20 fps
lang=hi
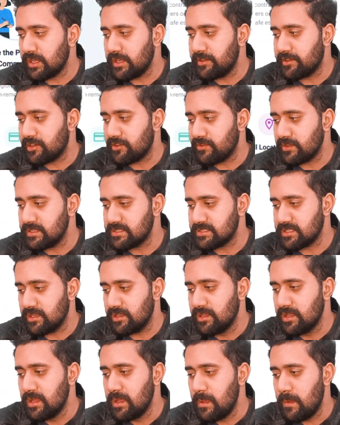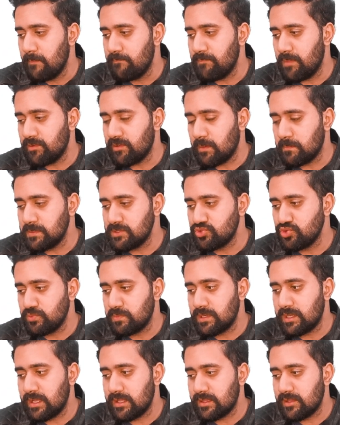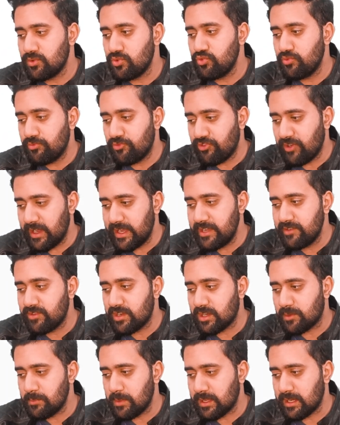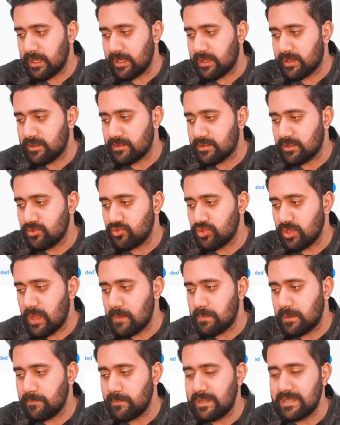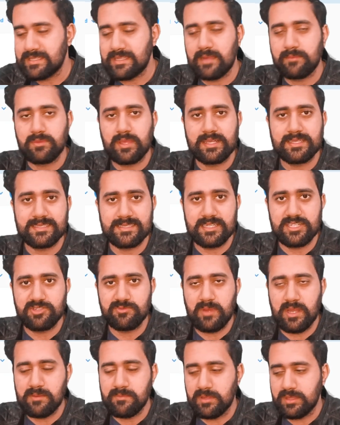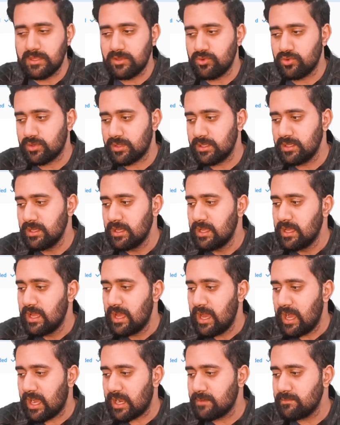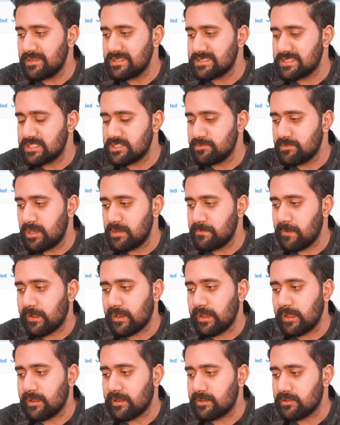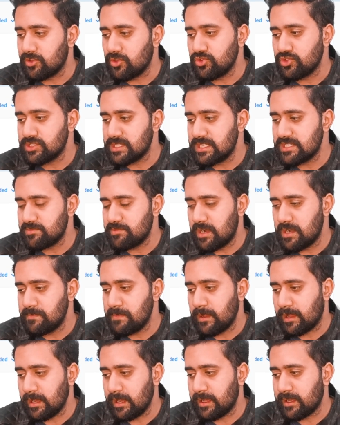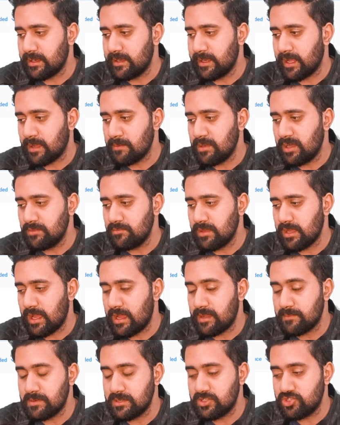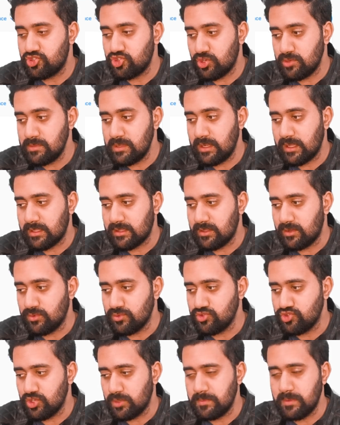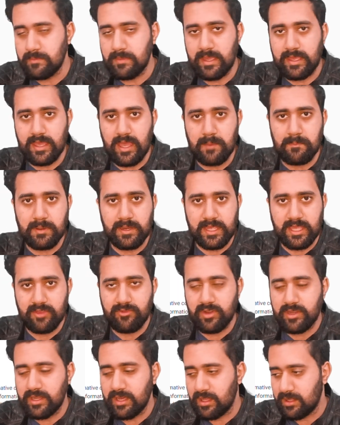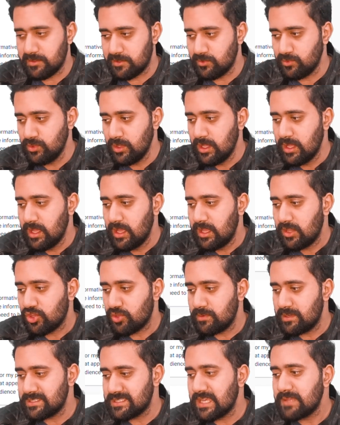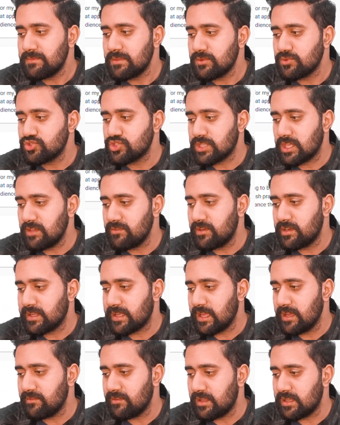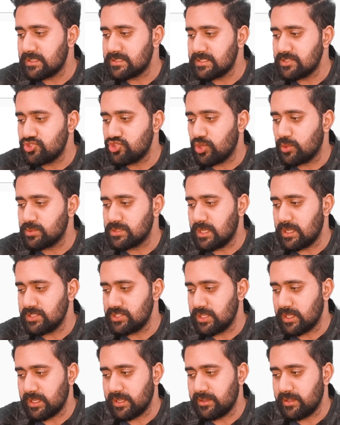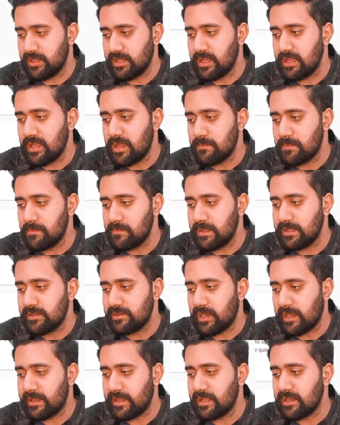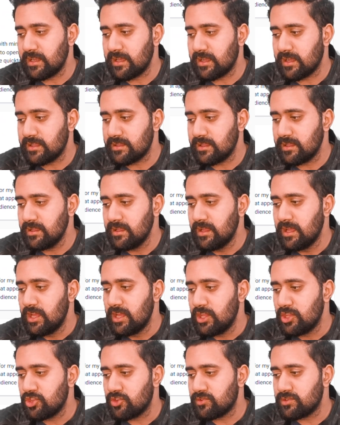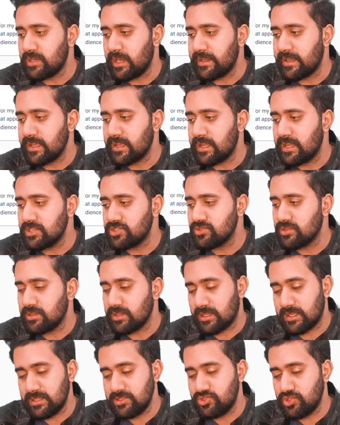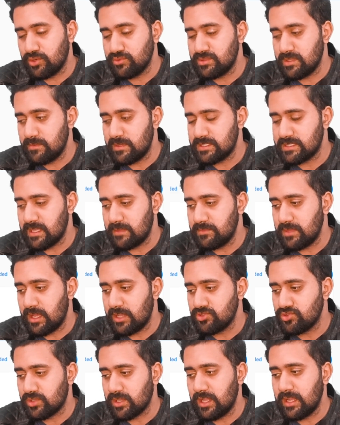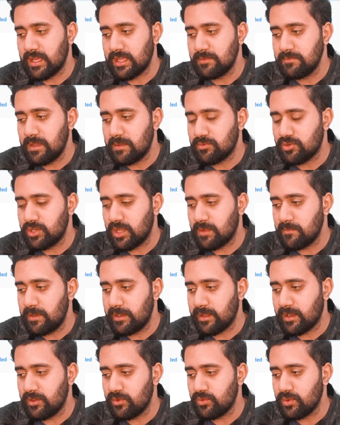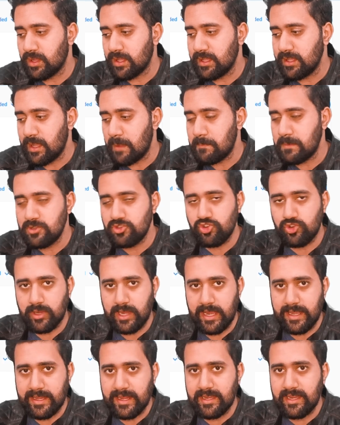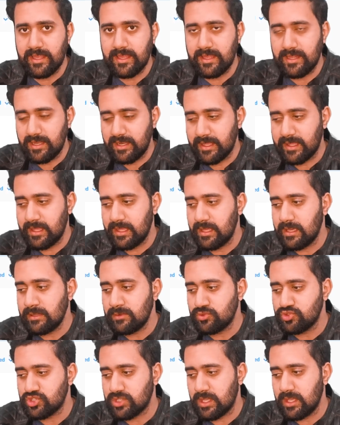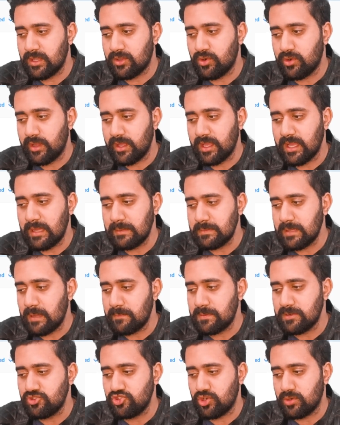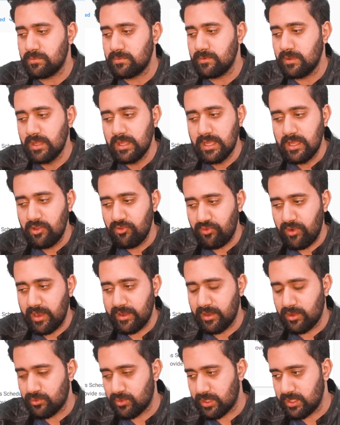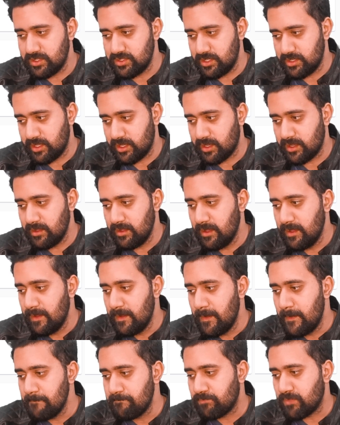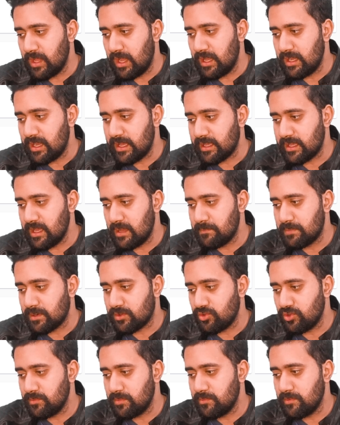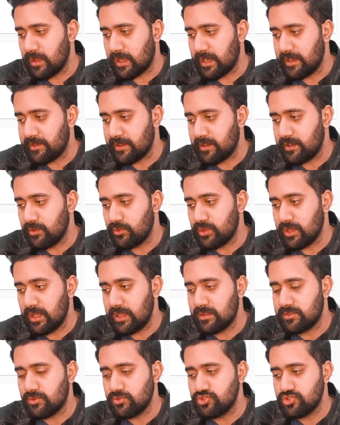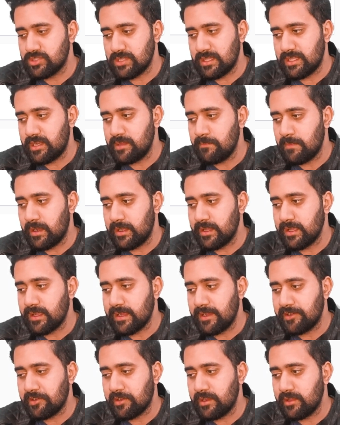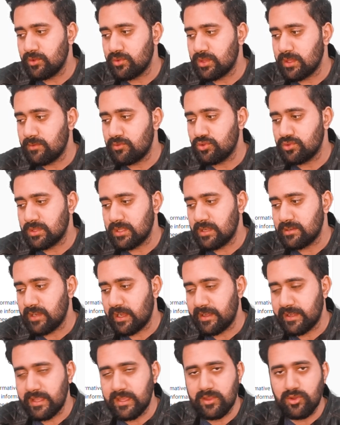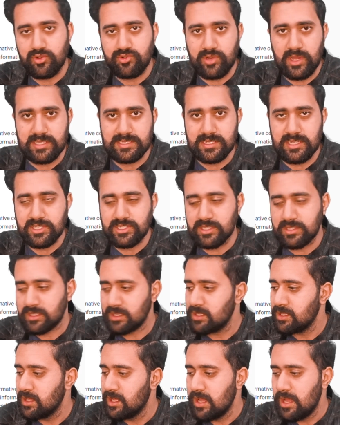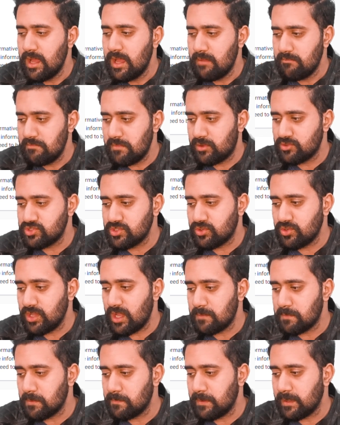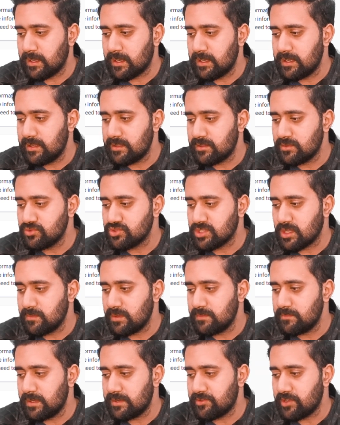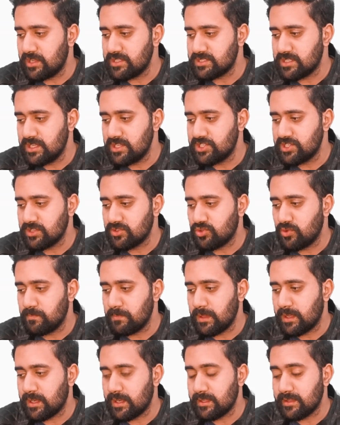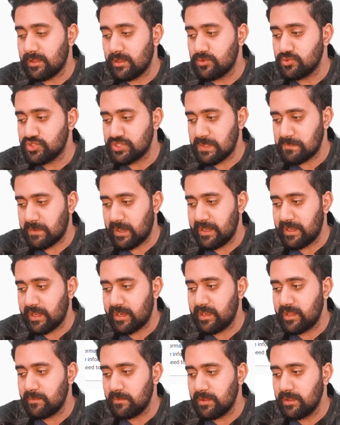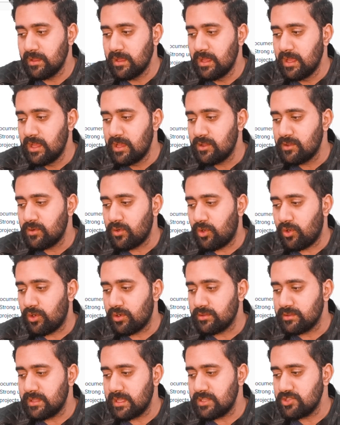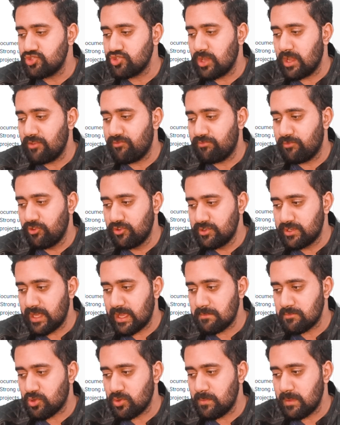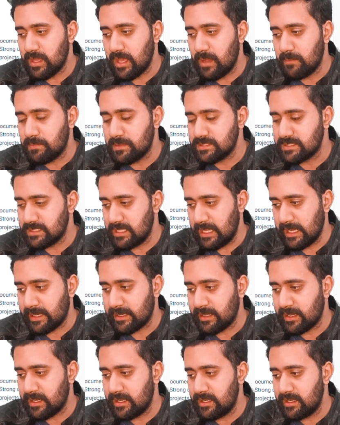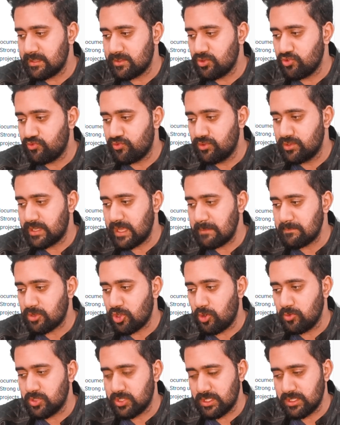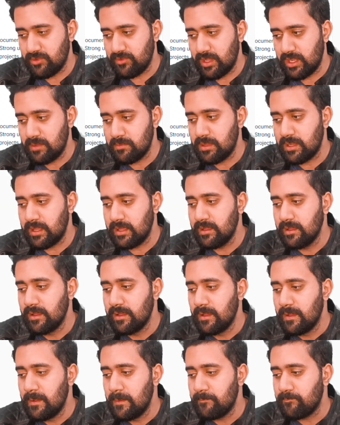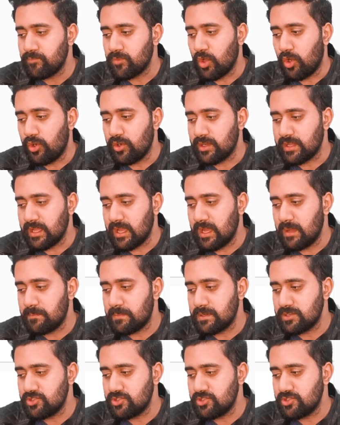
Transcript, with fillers: इंटरफेस था मैं वापस ऊपर आता हूँ फाइंड वर्क पे क्लिक करता हूँ तो यहाँ पर मेरे सामने एक सर्च बार बनी होगी अगर मैं सर्च बार पे क्लिक करता हूँ तो सर्च बार पे क्लिक करने के बाद मैं यहाँ पर जो भी लिखता हूँ जो भी मैं यहाँ पर कीवर्ड डालता हूँ तो मेरे सामने उस कीवर्ड के हवाले से जॉब्स आ जाएंगी ठीक है यहाँ पर मैंने राइटिंग लिखा था तो राइटिंग आ की जॉब्स है मेरे सामने आ चुकी है लेकिन मैं आपको रिकमेंड करूँगा कि यहाँ पर जो कैटेगरी लिखी है उसके अकॉर्डिंग आप यहाँ पर जॉब फाइंड आउट कीजिए ठीक है लाइक यहाँ पर कोई भी मैं कैटेगरी उठा लेता हूँ जो ज़्यादा डिमांडिंग कैटेगरी होती है वो होती है राइटिंग और ट्रांसलेशन की मैं उसी को यहाँ पर पिक कर लेता हूँ उसके बाद मैं ट्रांसलेशन को पिक करता हूँ सब कैटेगरी में और देन जो है फुल टाइम को मैं यहाँ पर सिलेक्ट कर लेता हूँ फुल टाइम का ऑप्शन अवेलेबल है और यहाँ पर